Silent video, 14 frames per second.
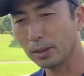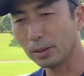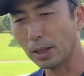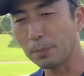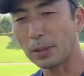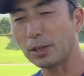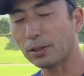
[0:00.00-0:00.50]

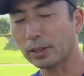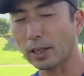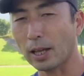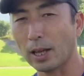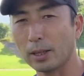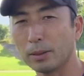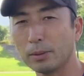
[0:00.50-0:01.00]
年配の
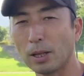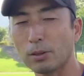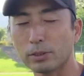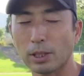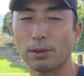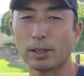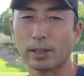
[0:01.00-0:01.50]
方、
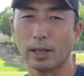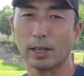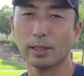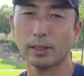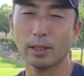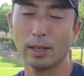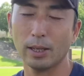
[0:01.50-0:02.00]
猫背の方が、
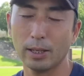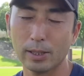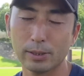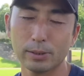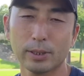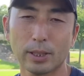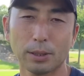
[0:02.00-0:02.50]

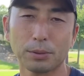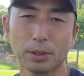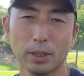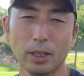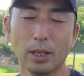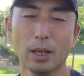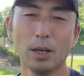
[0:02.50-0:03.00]
レッスンに来た
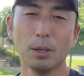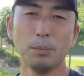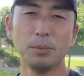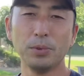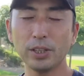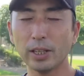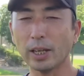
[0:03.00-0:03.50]
時に
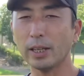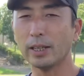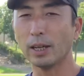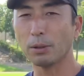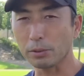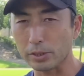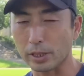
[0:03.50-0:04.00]
無理やり
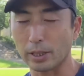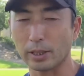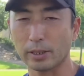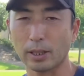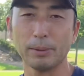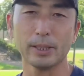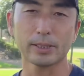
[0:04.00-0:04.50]
やろうとした
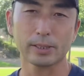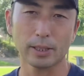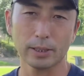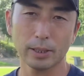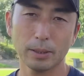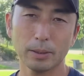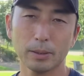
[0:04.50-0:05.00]
らダメですか
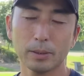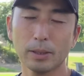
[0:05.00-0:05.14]
らね。